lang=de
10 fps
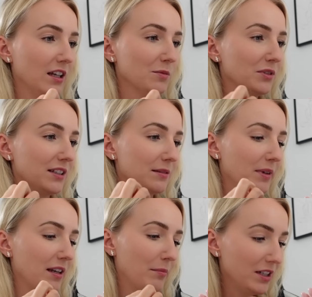Ich muss jetzt
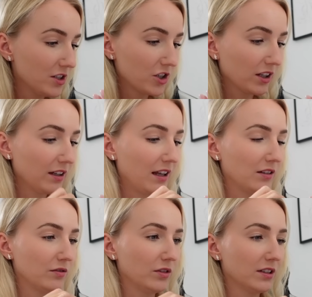meiner Managerin
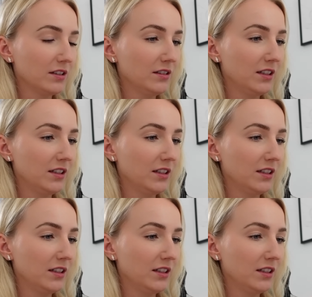antworten beantworten.